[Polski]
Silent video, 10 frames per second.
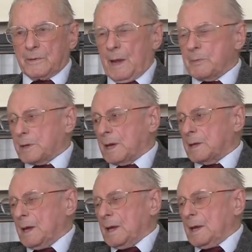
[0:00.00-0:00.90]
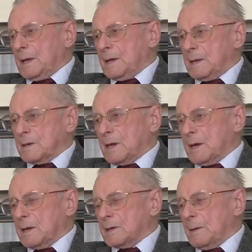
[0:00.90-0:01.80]
Na przykład, że,
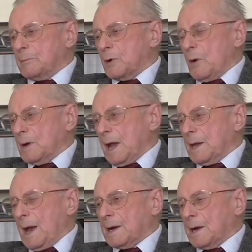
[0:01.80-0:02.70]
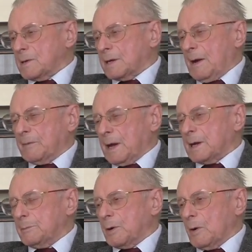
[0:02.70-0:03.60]
że brona, jakaś
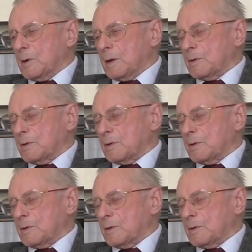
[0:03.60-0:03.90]
kawałek brony,